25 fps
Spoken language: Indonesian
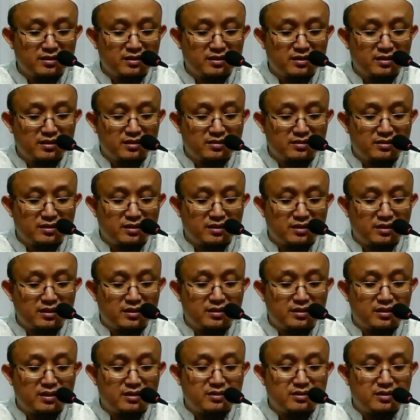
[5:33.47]
sehingga dia
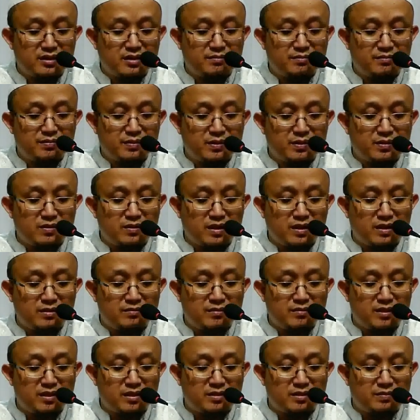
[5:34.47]
campur amal
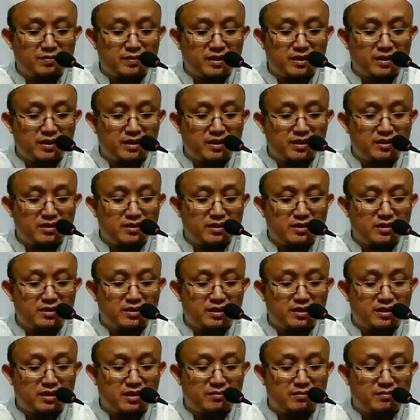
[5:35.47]
kebaikannya dengan
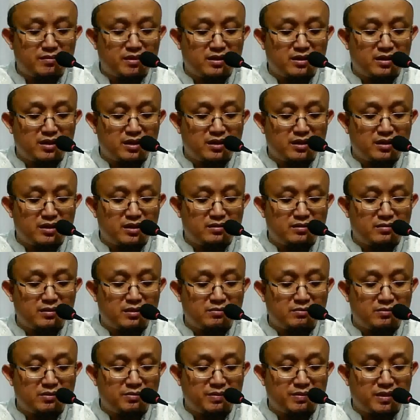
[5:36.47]
amal yang lain yang
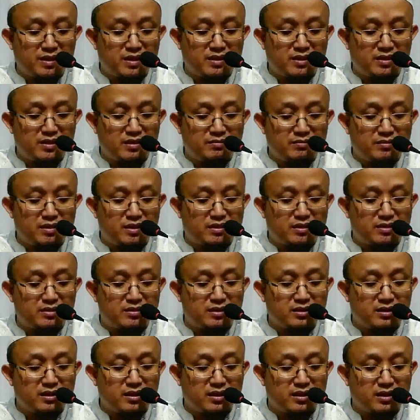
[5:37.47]
merupakan amal
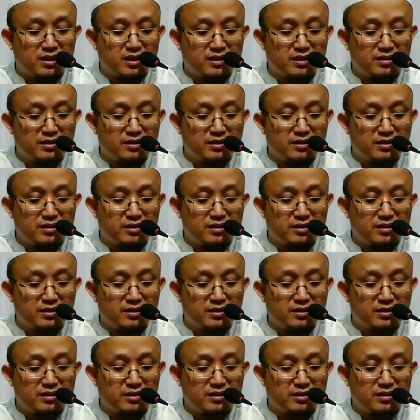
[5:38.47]
kejelekan